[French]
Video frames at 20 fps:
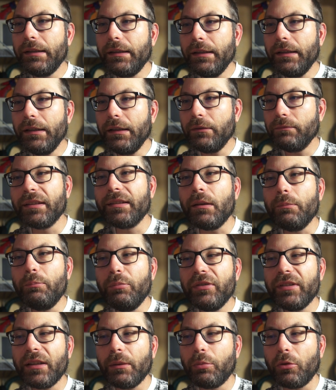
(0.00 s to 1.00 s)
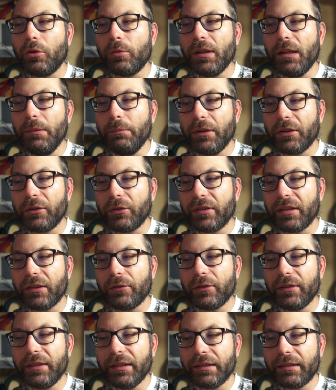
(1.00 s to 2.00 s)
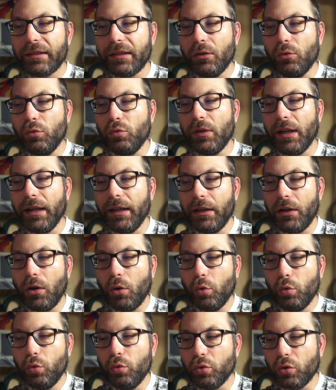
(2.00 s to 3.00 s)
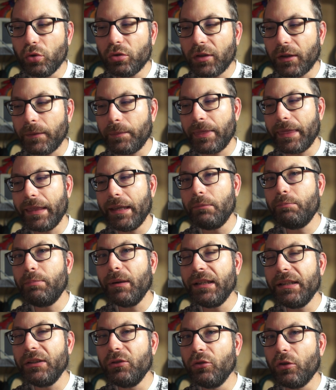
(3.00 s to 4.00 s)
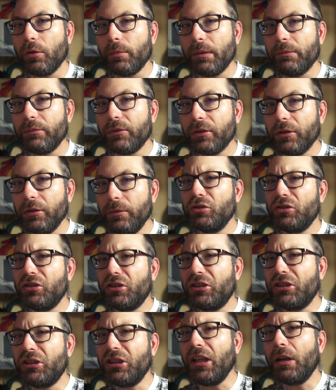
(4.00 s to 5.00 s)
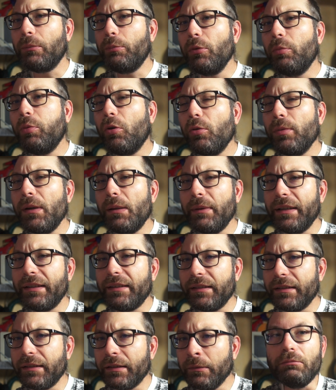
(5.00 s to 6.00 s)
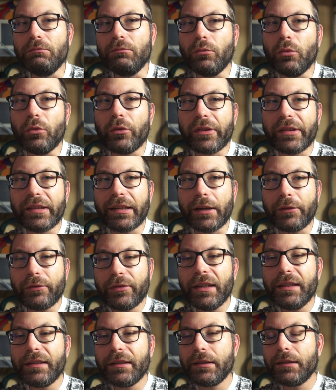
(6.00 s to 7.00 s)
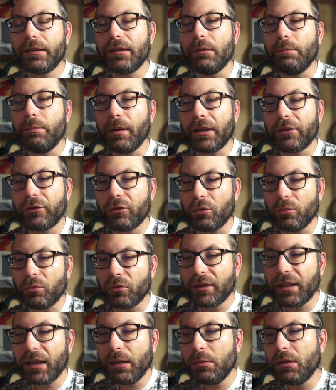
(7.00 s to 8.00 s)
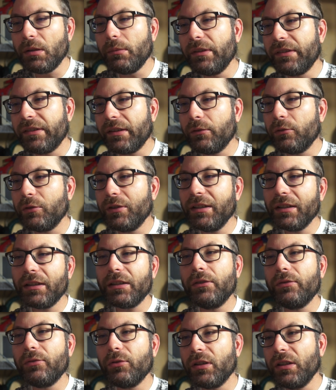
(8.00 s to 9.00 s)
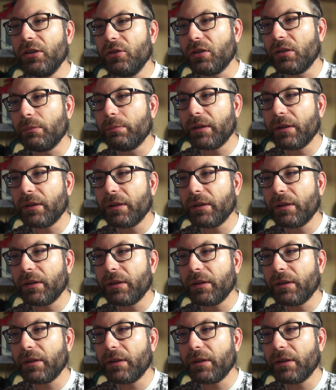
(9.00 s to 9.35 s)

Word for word: Si ça me pose un problème, parce que ça veut dire c'est ou l'un ou l'autre et pas les deux en même temps, ce qui est un peu problématique. Bon, c'est un fait, c'est pas insurmontable, mais ça veut dire qu'il faut aller dans les